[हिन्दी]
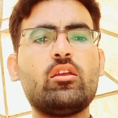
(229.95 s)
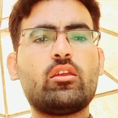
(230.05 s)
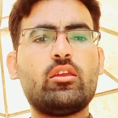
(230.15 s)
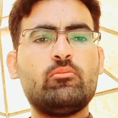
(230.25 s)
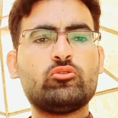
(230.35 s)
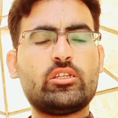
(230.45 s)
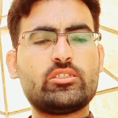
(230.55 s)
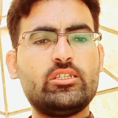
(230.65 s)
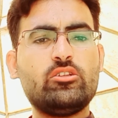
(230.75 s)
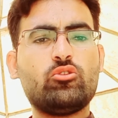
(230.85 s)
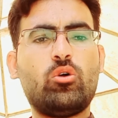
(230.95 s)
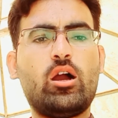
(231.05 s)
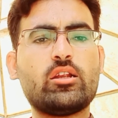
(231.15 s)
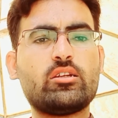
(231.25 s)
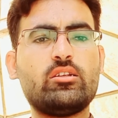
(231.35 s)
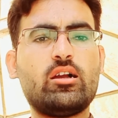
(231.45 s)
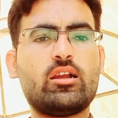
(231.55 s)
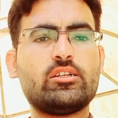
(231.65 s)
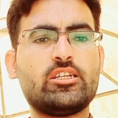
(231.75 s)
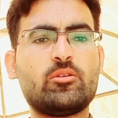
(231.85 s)
कि मुतासरीन को आठ आठ लाख
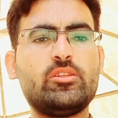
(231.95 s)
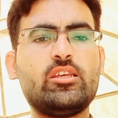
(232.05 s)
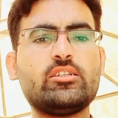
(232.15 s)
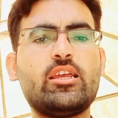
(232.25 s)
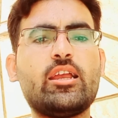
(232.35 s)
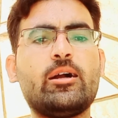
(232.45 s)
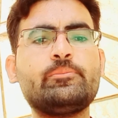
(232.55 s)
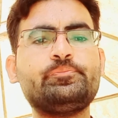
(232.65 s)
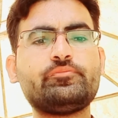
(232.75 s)
का चेक भी दिया जाएगा